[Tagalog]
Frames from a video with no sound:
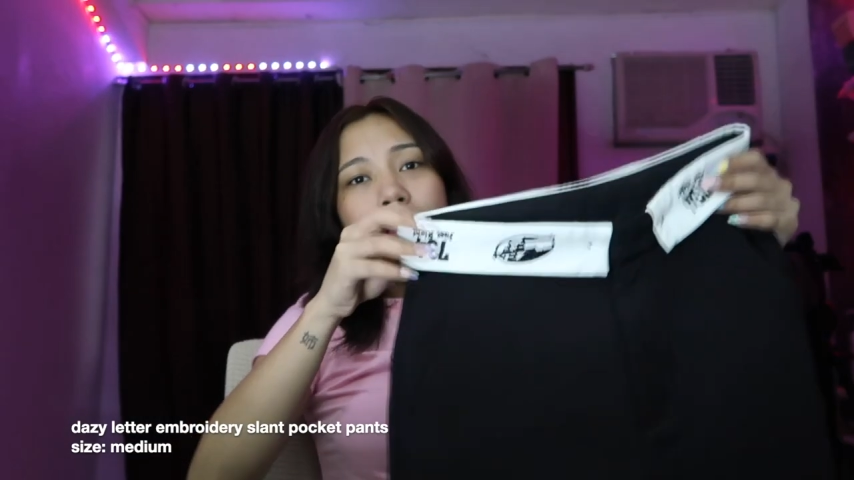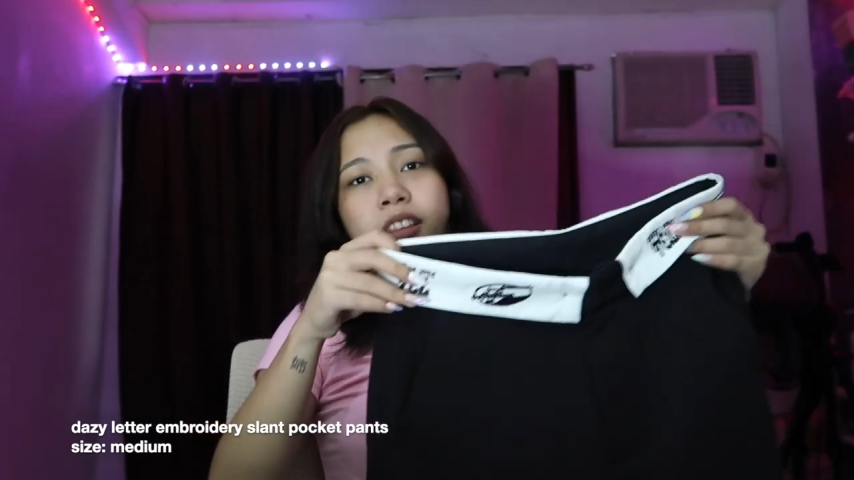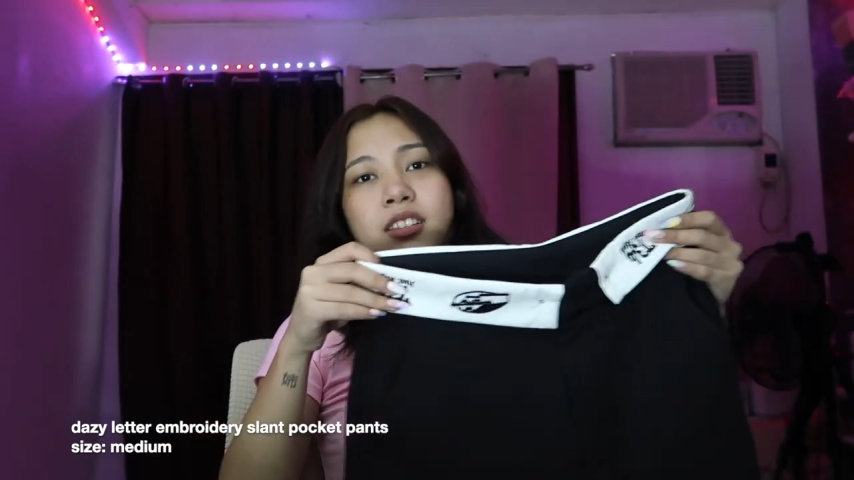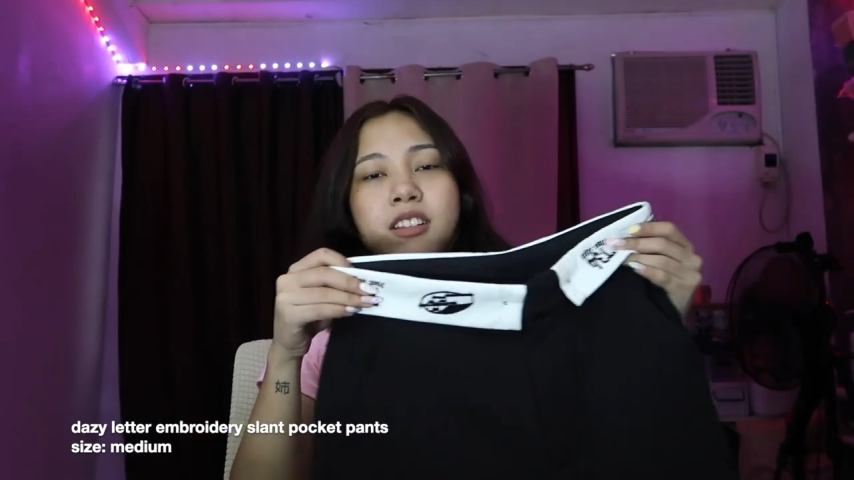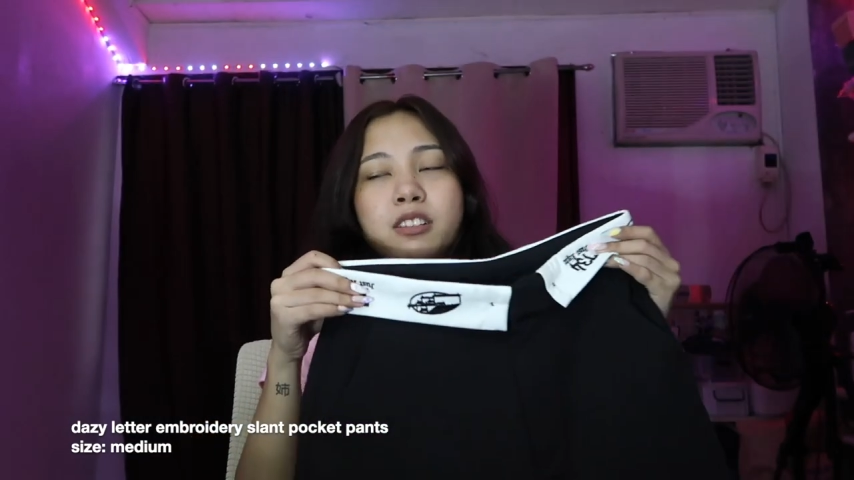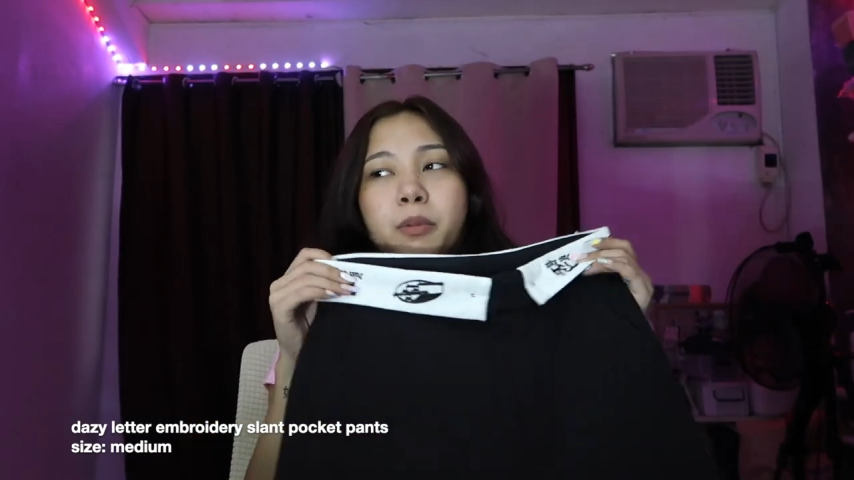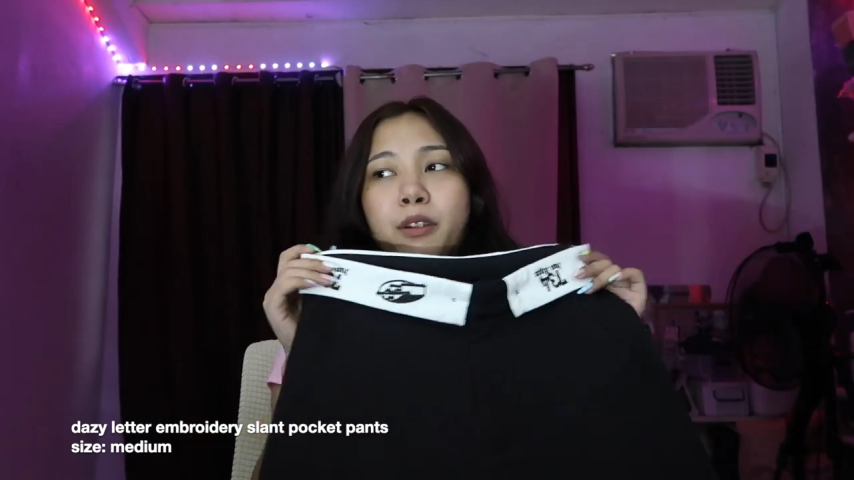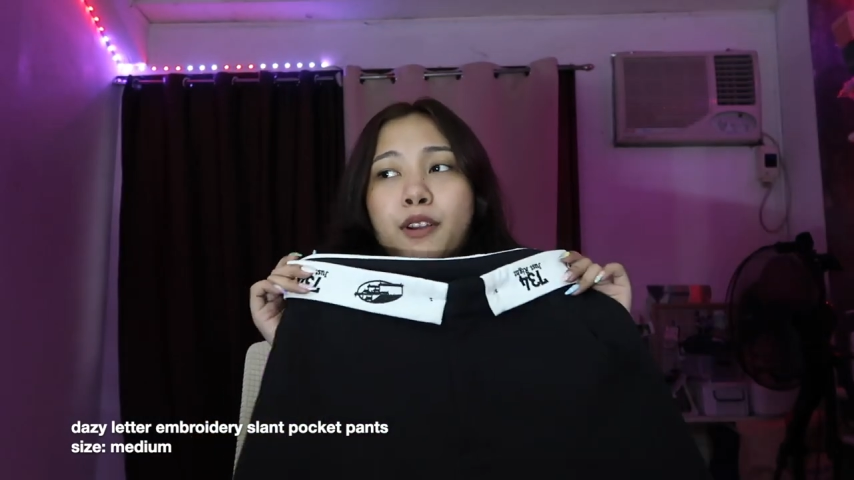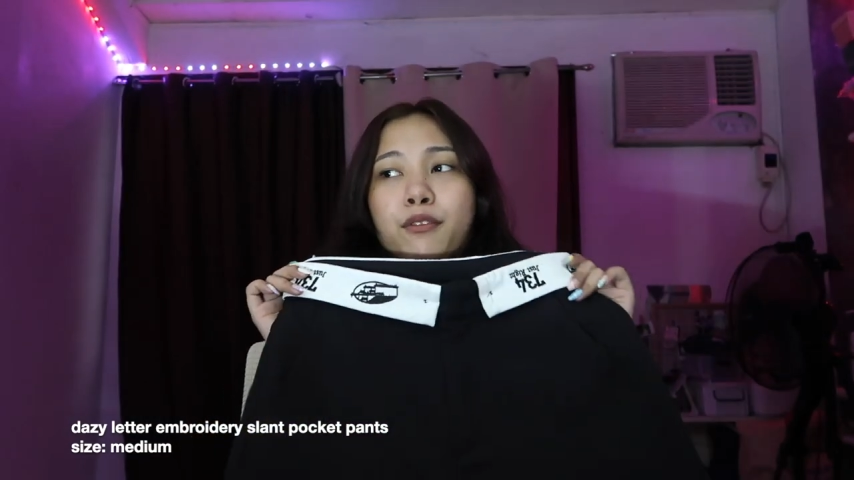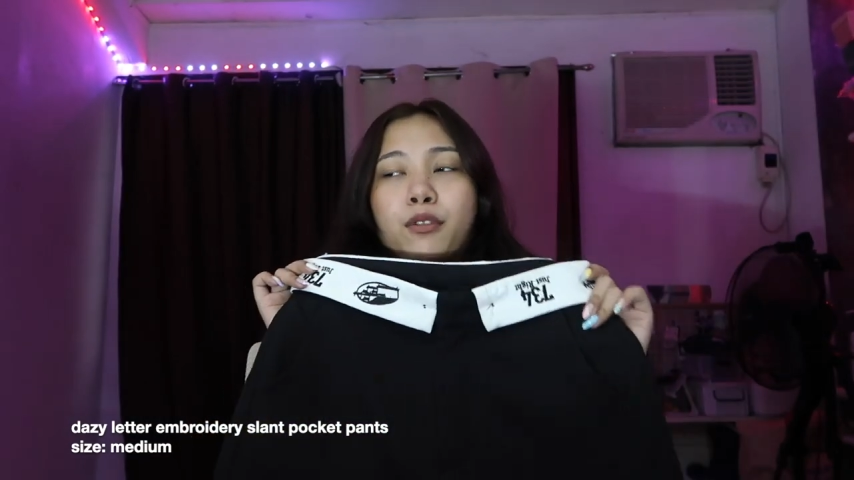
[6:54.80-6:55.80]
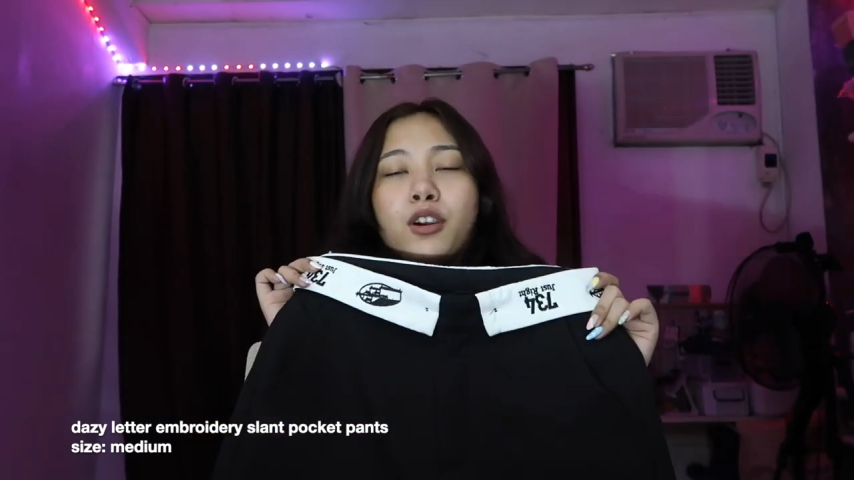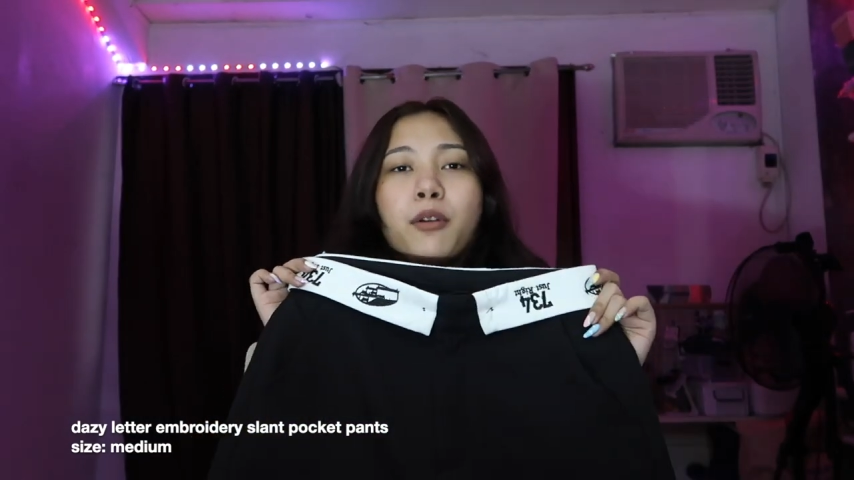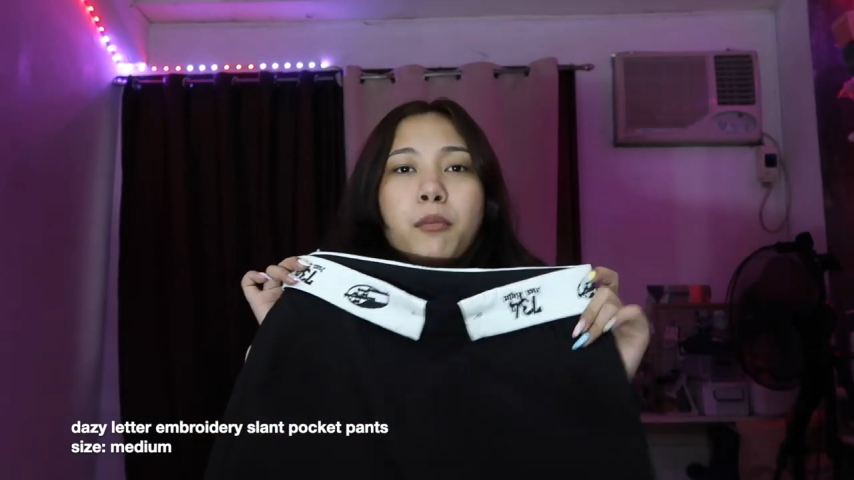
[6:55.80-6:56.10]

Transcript: This is perfect for